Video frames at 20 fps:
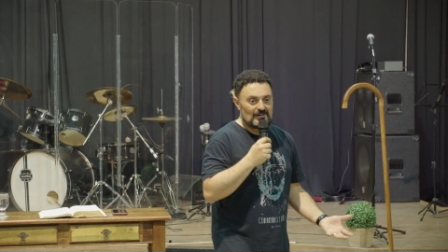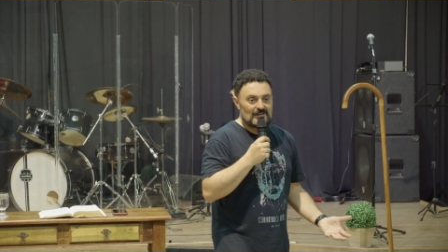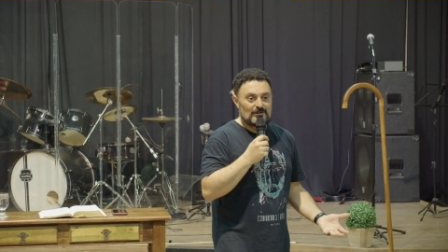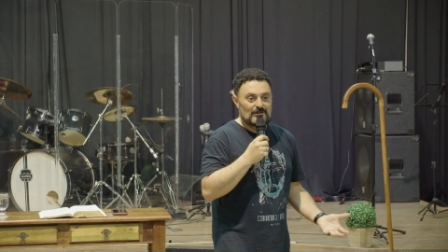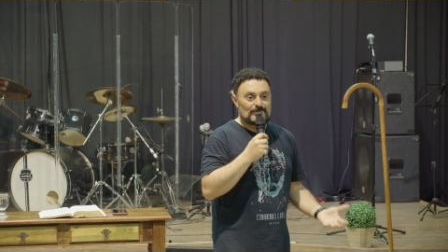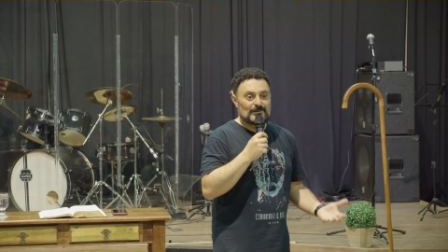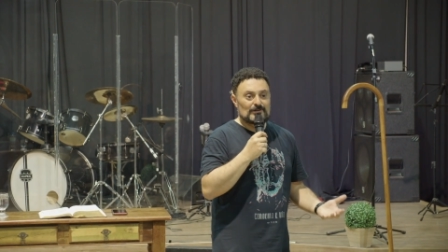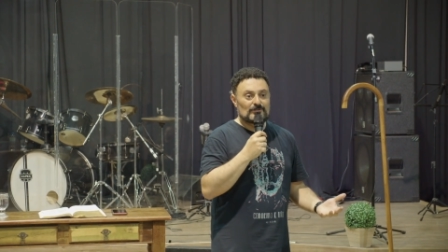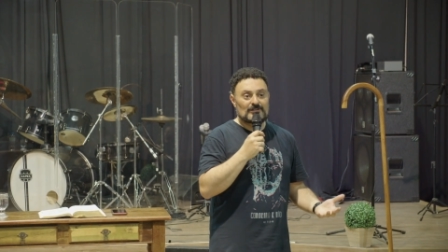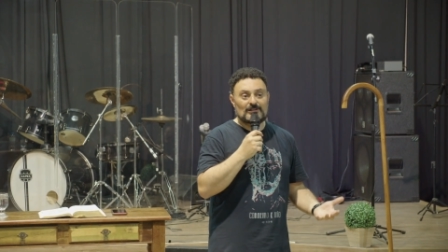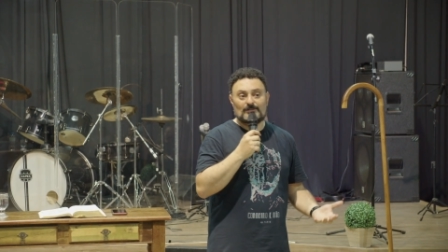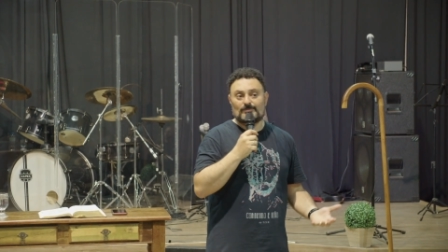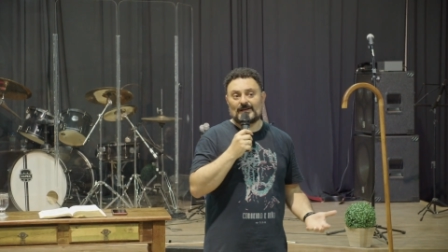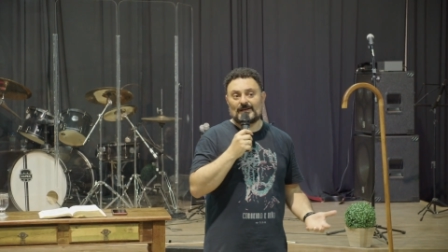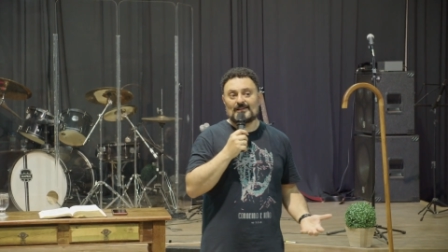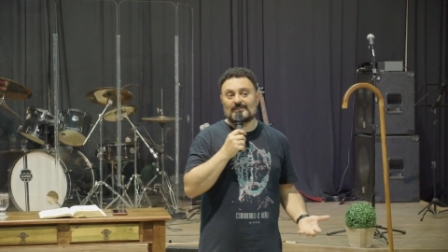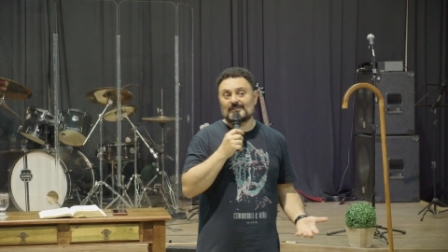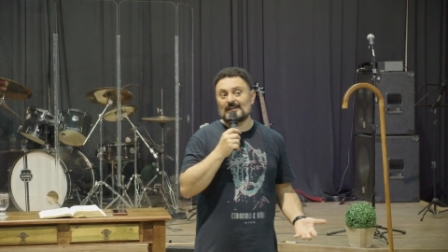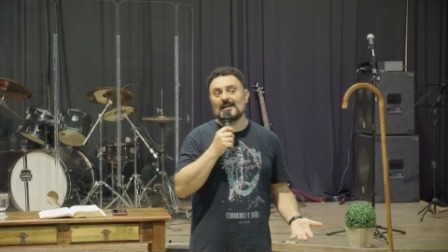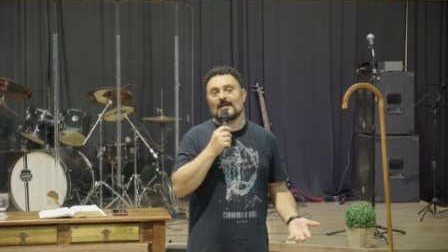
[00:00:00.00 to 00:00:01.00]
E eu perguntando para
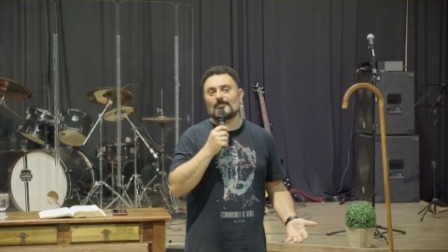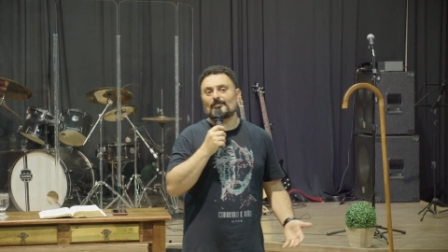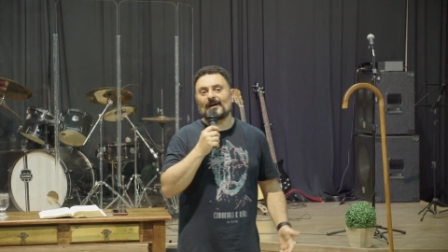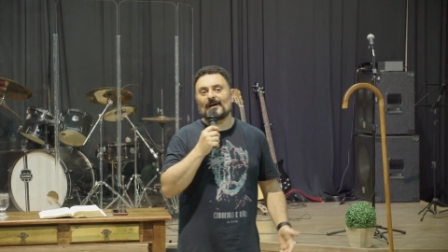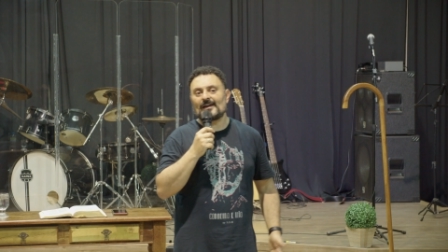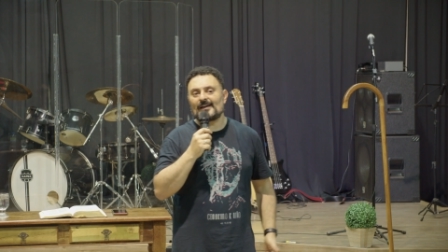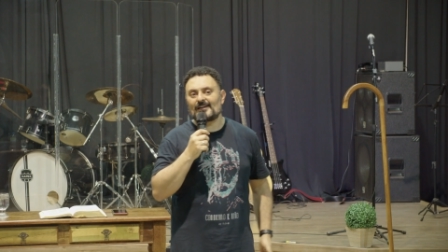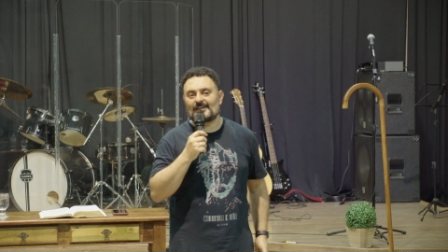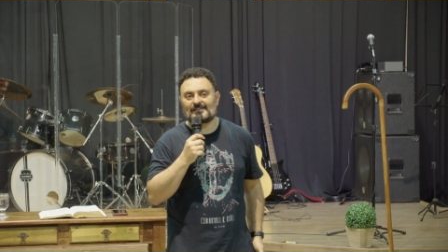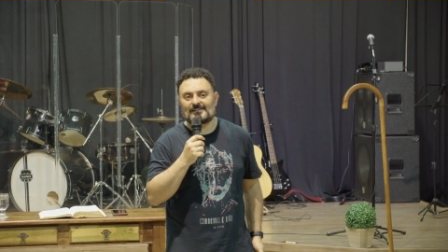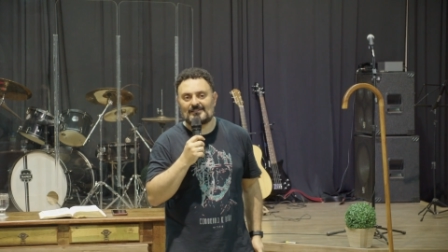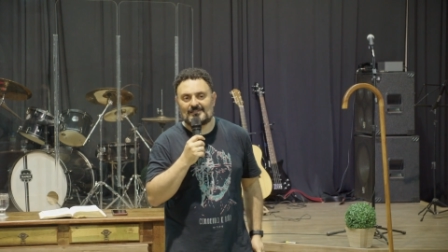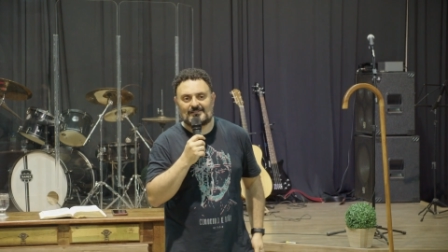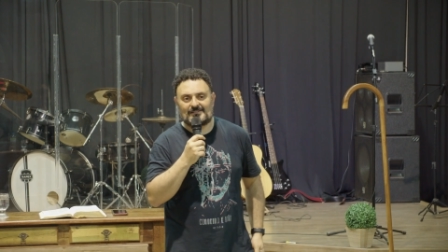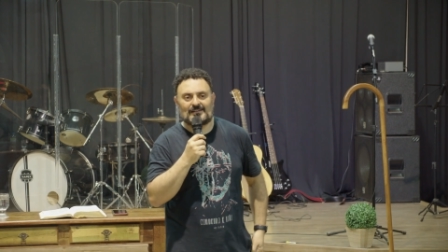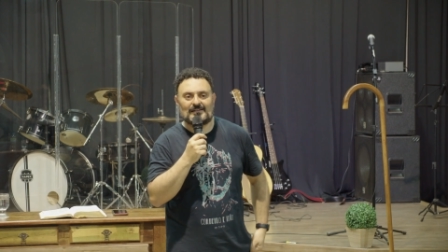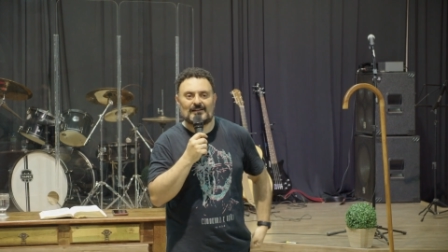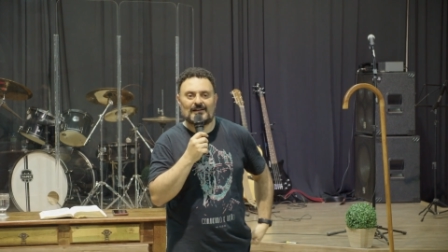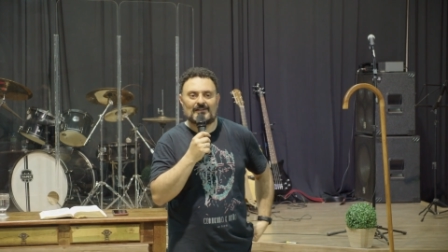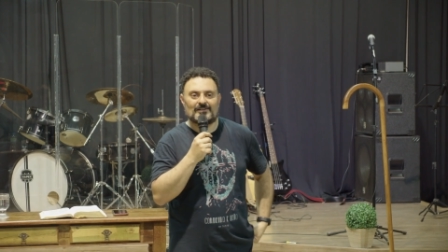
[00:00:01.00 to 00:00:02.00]
eles, quem é pai aqui nesse
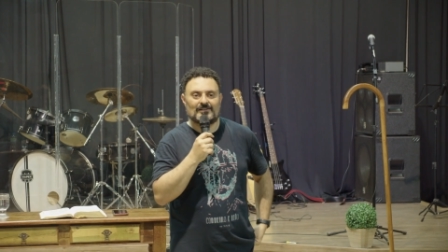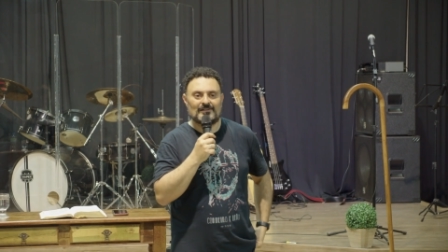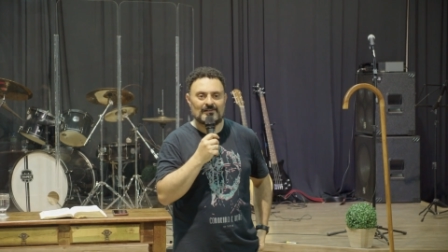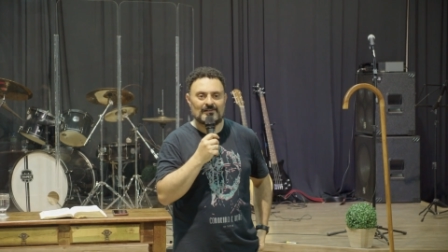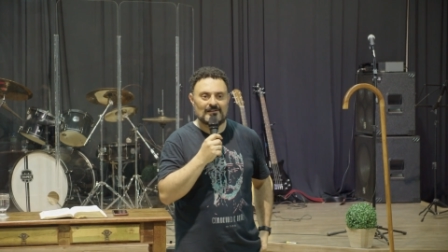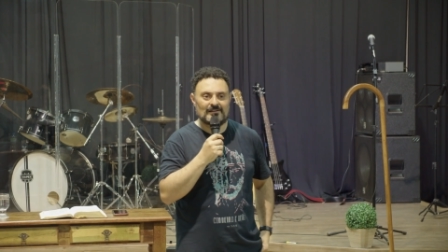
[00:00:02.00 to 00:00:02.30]
cenário?